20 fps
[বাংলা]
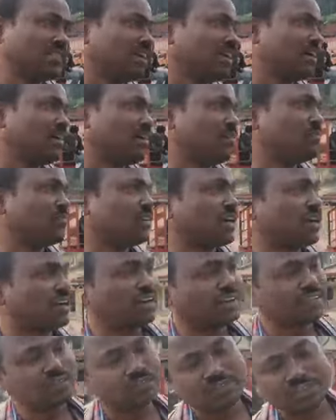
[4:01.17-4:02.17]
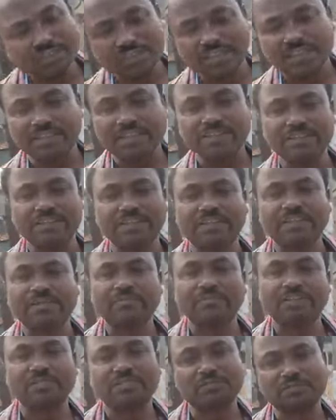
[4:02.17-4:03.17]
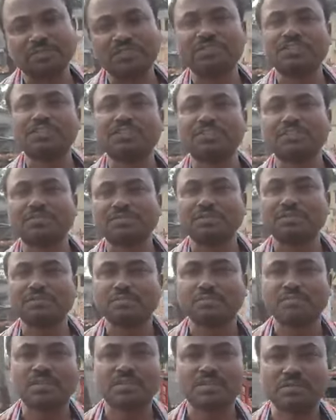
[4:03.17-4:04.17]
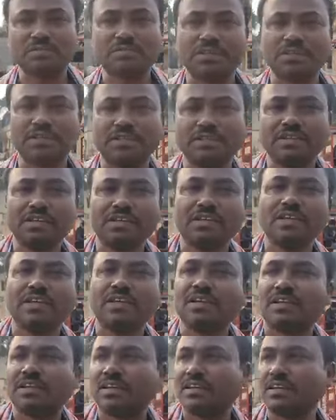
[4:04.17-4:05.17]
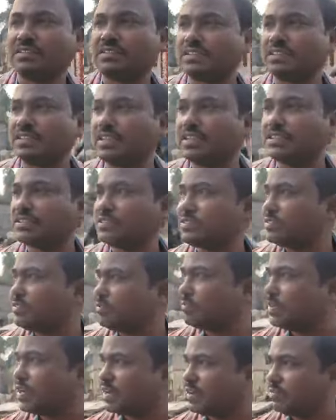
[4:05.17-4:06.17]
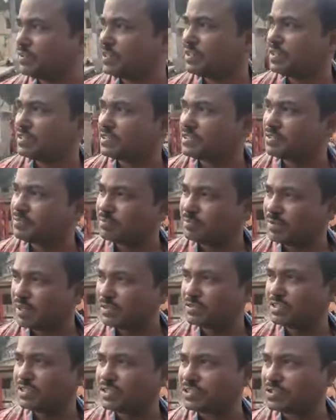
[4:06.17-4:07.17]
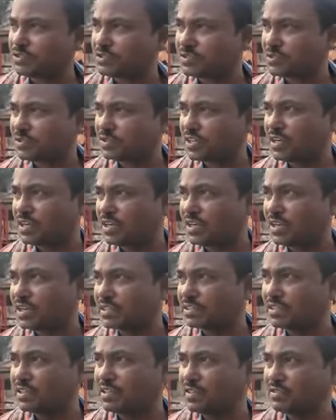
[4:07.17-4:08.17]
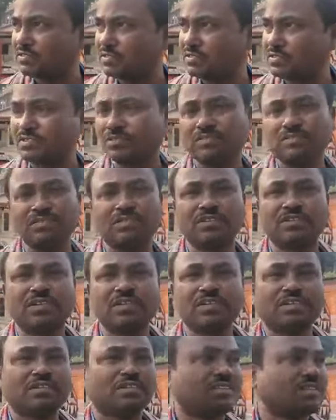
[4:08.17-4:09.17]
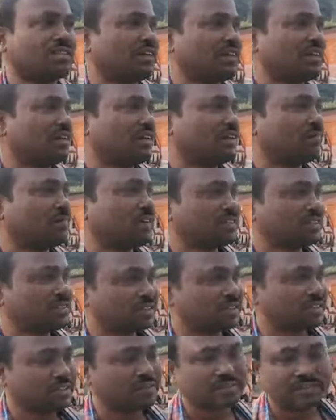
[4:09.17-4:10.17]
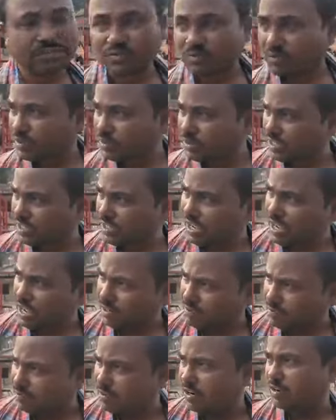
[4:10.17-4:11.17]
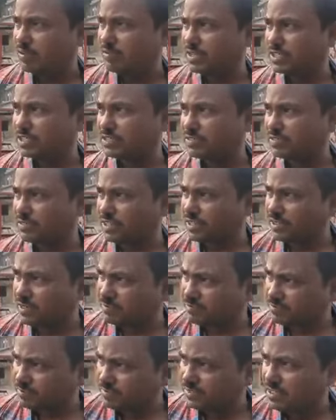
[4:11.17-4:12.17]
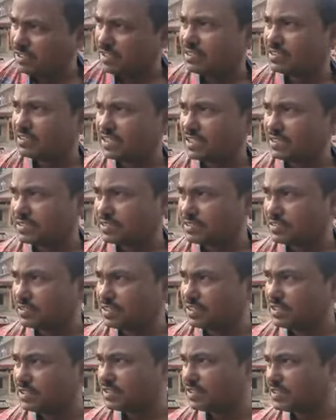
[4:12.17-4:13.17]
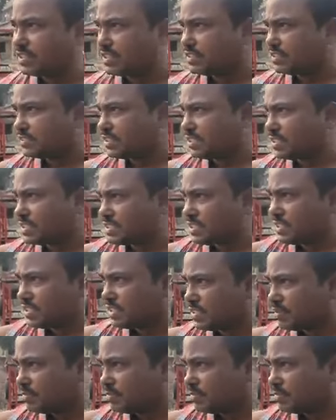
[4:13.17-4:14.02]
যায় আমরা আগেও জানি আমরা শুনেছি টিভির মাধ্যমে হ্যাঁ সেই জন্য ব্যায়ামে মানুষের সুস্থ থাকার একটা অঙ্গ তা আমরা সেই ওদের আরও বাহবা দিই ওরা যাতে করে দেশে